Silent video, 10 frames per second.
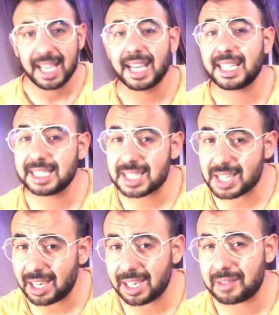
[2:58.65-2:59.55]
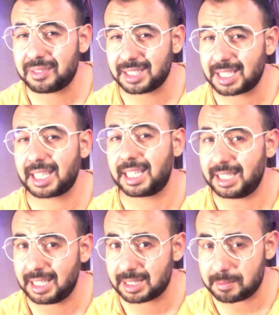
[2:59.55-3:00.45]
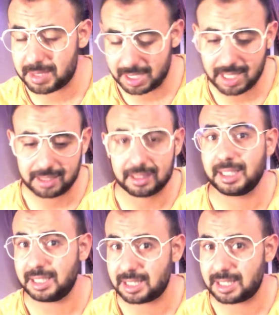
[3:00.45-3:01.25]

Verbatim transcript: غادي يتهلا في هذاك الخياط مزيان غادي